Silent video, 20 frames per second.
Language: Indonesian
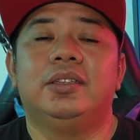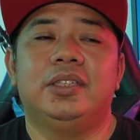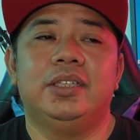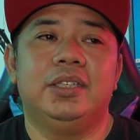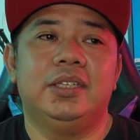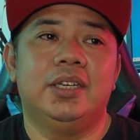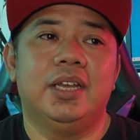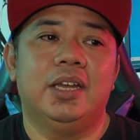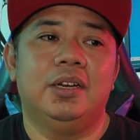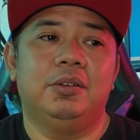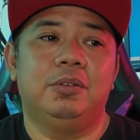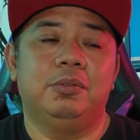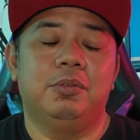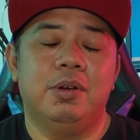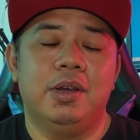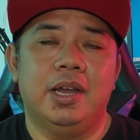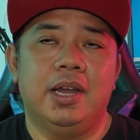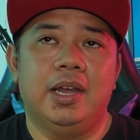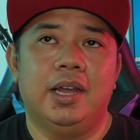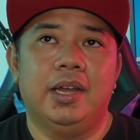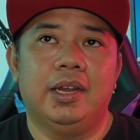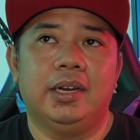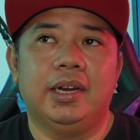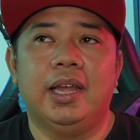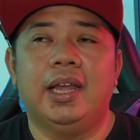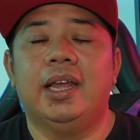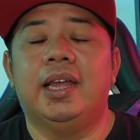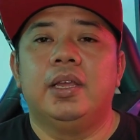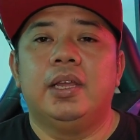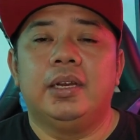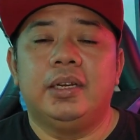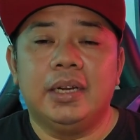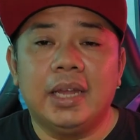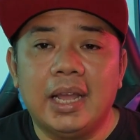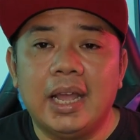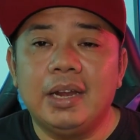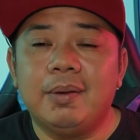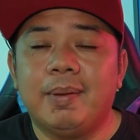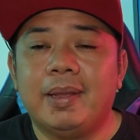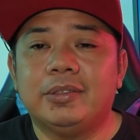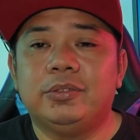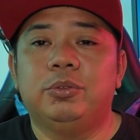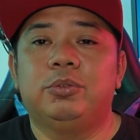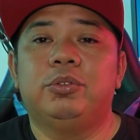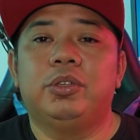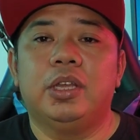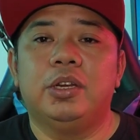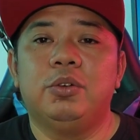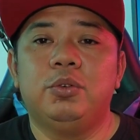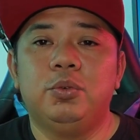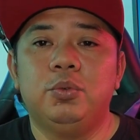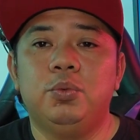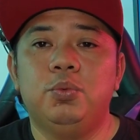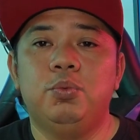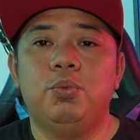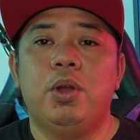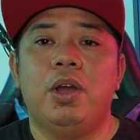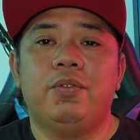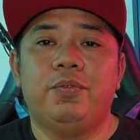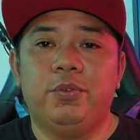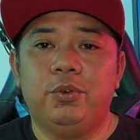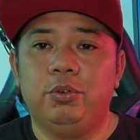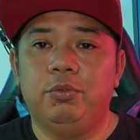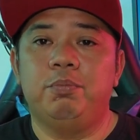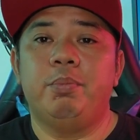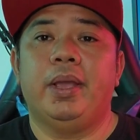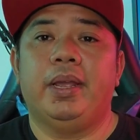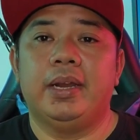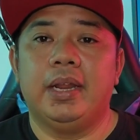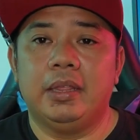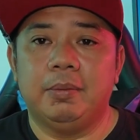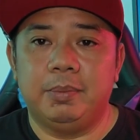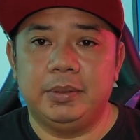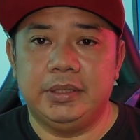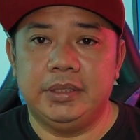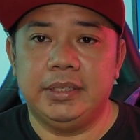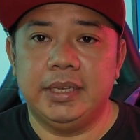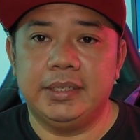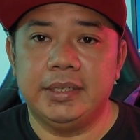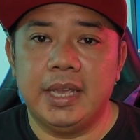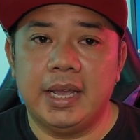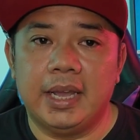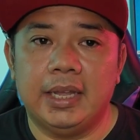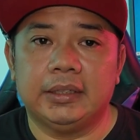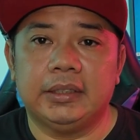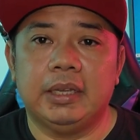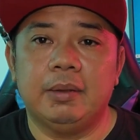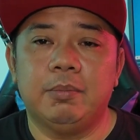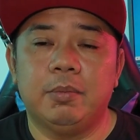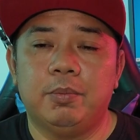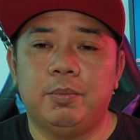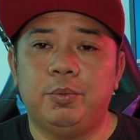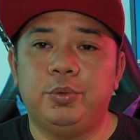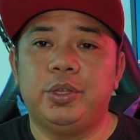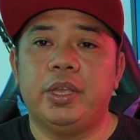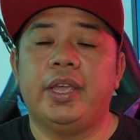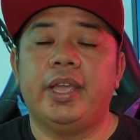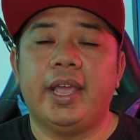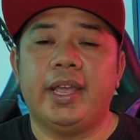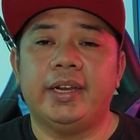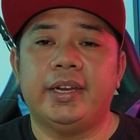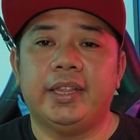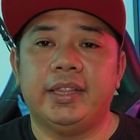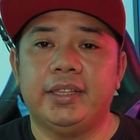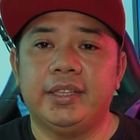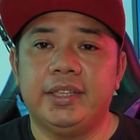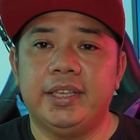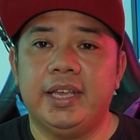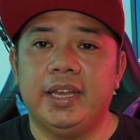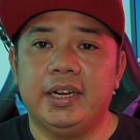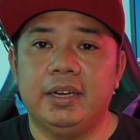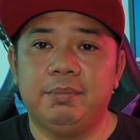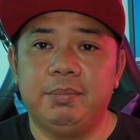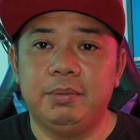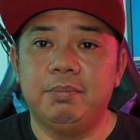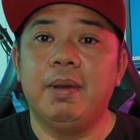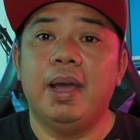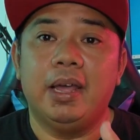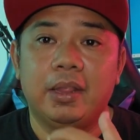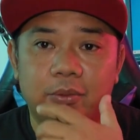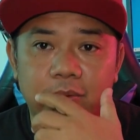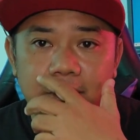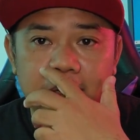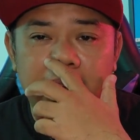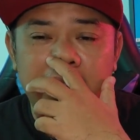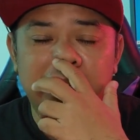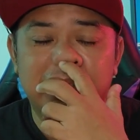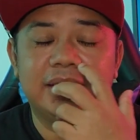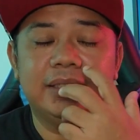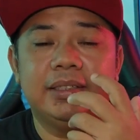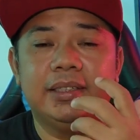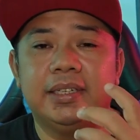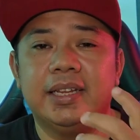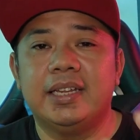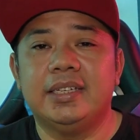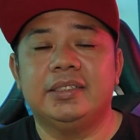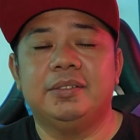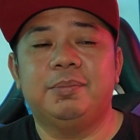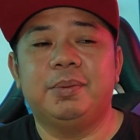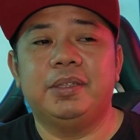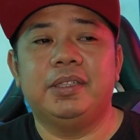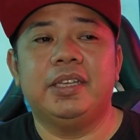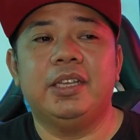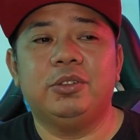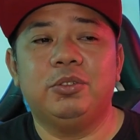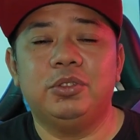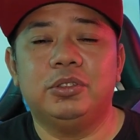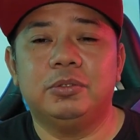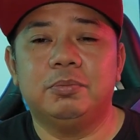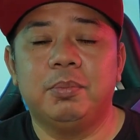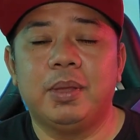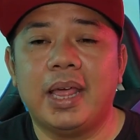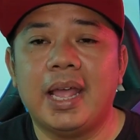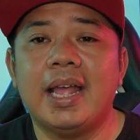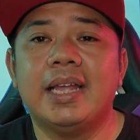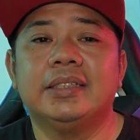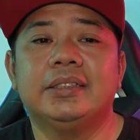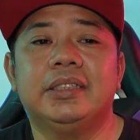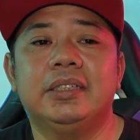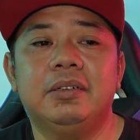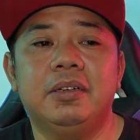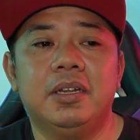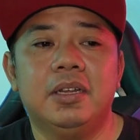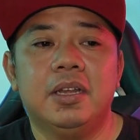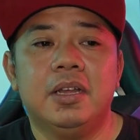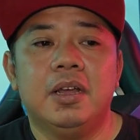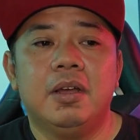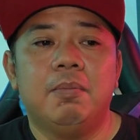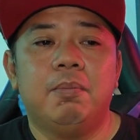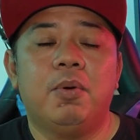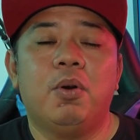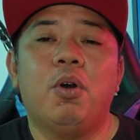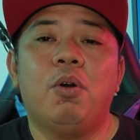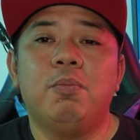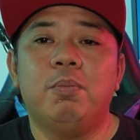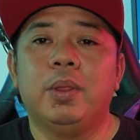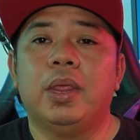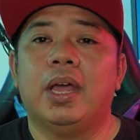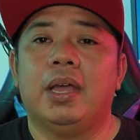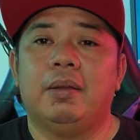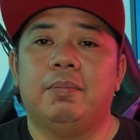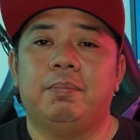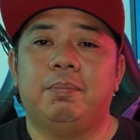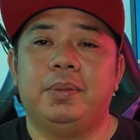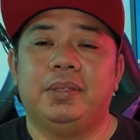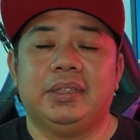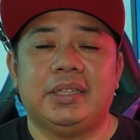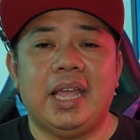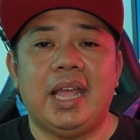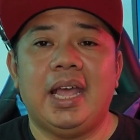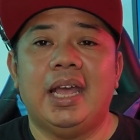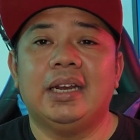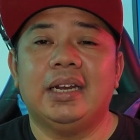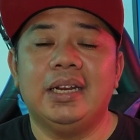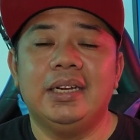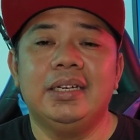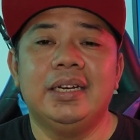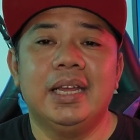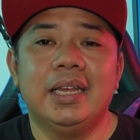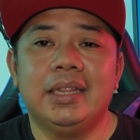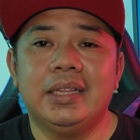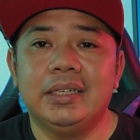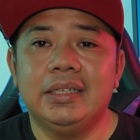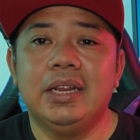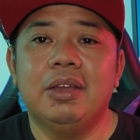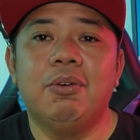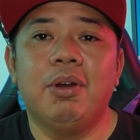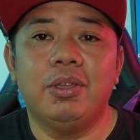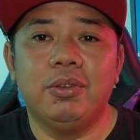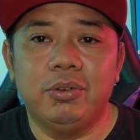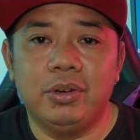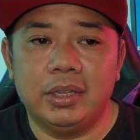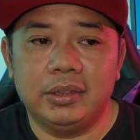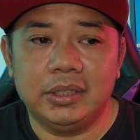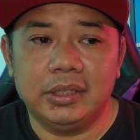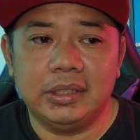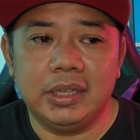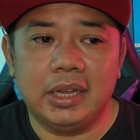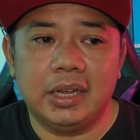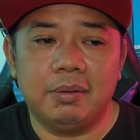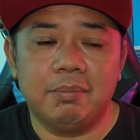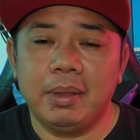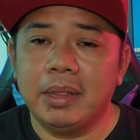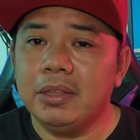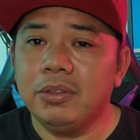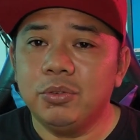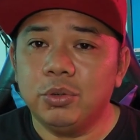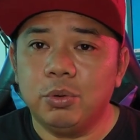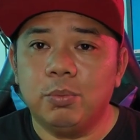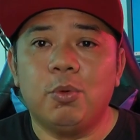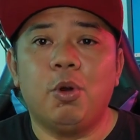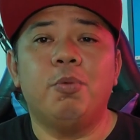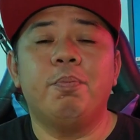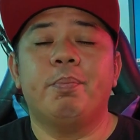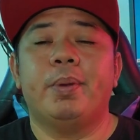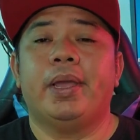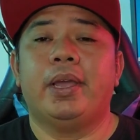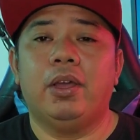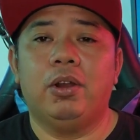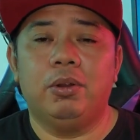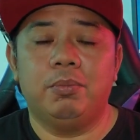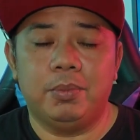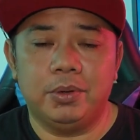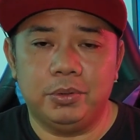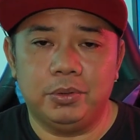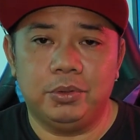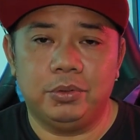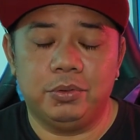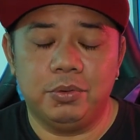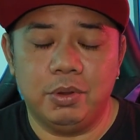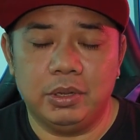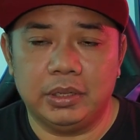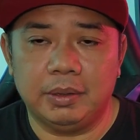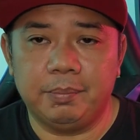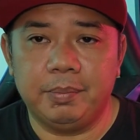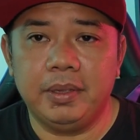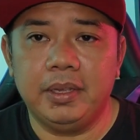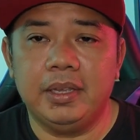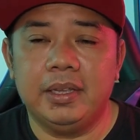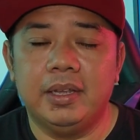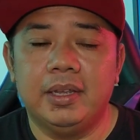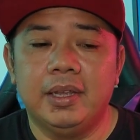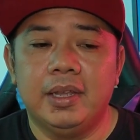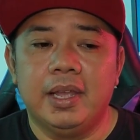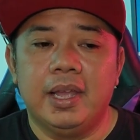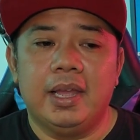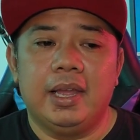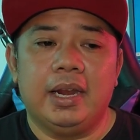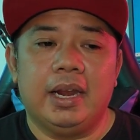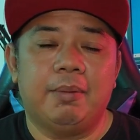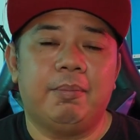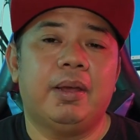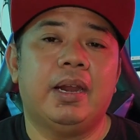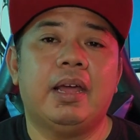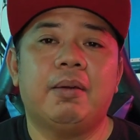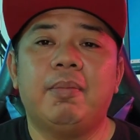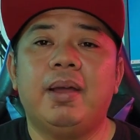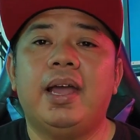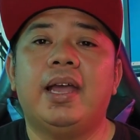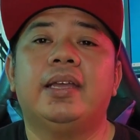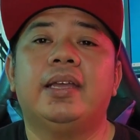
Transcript: 3-2 nah dengan masuknya dua fullback dari Persija Jakarta yang mempunyai energi yang lebih baru dan sepertinya itu berhasil mengobrak pertahanan dari Dewa United yang kemarin cukup kompak kalau menurut gue tapi lama-lama